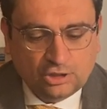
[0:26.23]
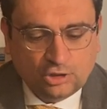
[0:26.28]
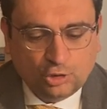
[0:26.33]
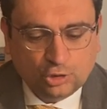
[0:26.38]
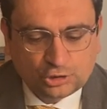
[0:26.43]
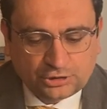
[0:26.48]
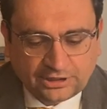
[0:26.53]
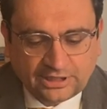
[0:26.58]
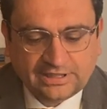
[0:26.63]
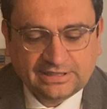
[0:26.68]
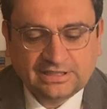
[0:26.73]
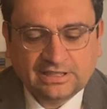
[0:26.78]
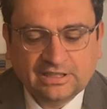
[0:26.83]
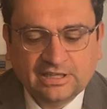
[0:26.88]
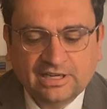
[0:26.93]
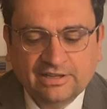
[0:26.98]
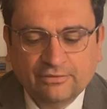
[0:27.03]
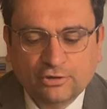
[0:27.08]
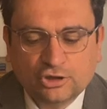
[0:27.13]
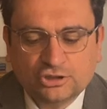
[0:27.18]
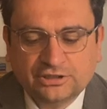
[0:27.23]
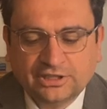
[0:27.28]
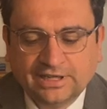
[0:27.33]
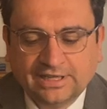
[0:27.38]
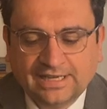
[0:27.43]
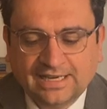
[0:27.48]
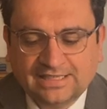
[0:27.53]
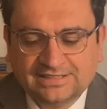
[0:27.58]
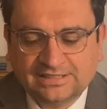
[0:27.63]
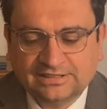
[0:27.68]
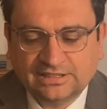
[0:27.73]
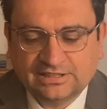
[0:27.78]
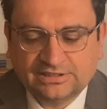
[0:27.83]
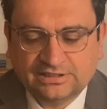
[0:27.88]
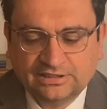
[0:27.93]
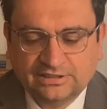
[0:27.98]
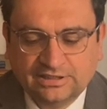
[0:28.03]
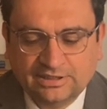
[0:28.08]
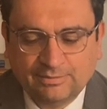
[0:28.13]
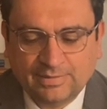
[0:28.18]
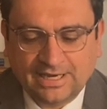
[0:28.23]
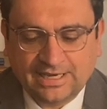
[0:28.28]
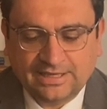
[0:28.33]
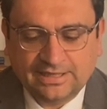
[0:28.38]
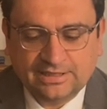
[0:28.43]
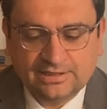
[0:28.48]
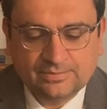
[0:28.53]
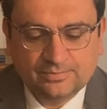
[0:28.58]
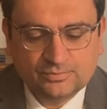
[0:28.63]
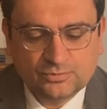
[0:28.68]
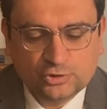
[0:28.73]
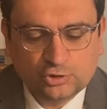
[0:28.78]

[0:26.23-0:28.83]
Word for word: costretti nelle vostre case da settimane,